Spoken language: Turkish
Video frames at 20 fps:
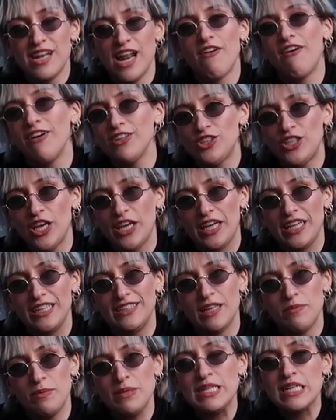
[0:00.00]
Lavaş
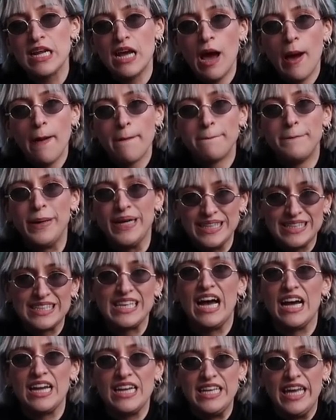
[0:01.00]
şeklinde bir
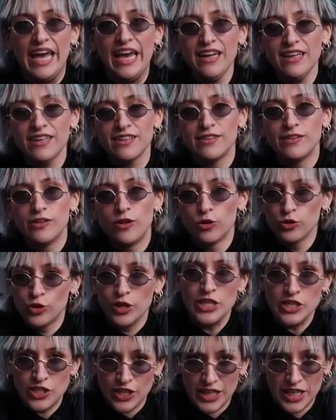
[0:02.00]
battaniye. Onu
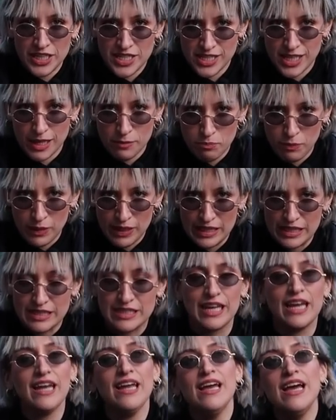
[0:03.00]
inceleyeceğiz hep
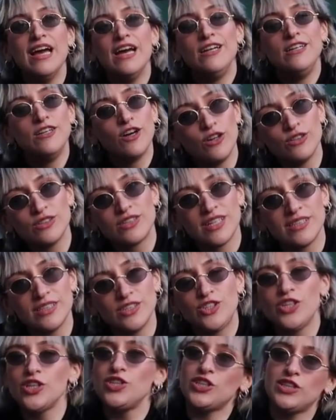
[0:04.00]
birlikte.
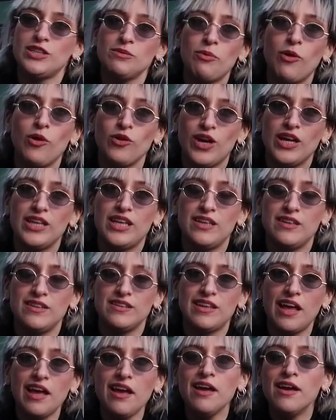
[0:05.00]
Londra'nın çeşitli
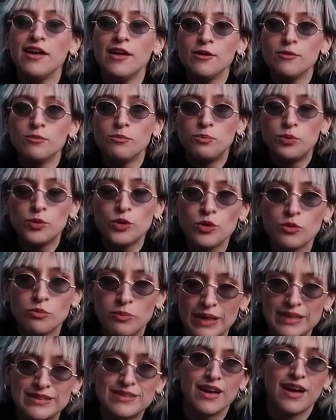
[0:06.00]
bölgelerinde
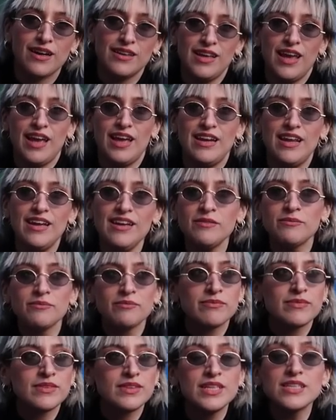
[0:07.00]
bu battaniyeyle
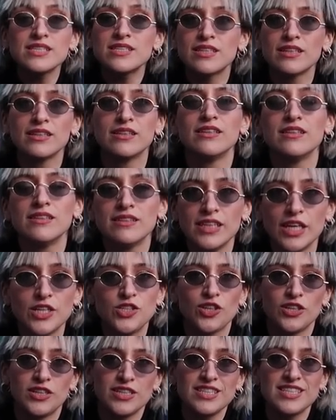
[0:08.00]
nasıl
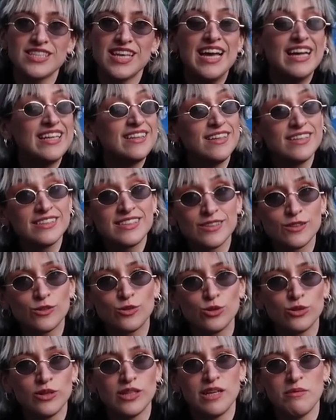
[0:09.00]
yaşarız, nasıl
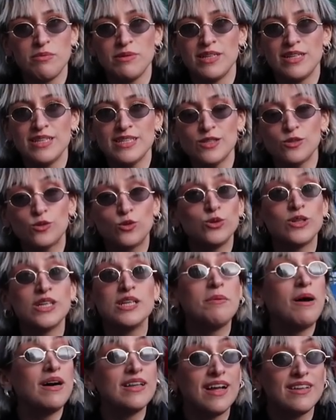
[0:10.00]
kullanabiliriz,
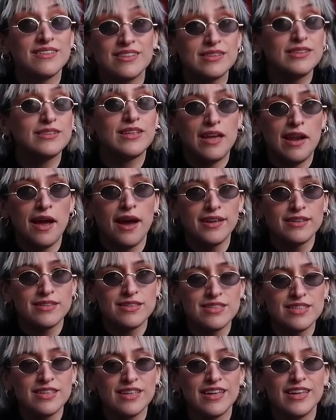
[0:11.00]
kullanım alanları
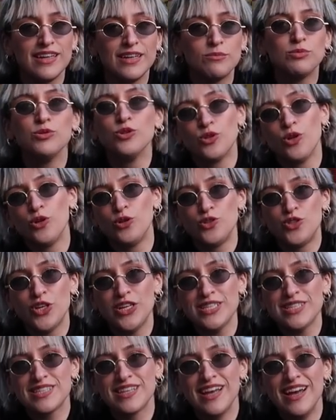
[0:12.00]
nelerdir e, bunu
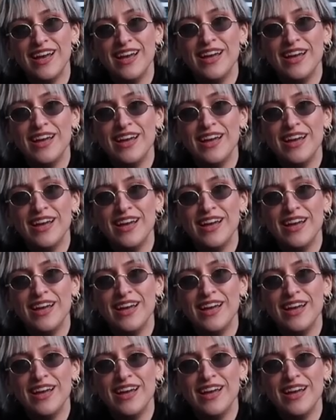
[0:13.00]
göreceğiz.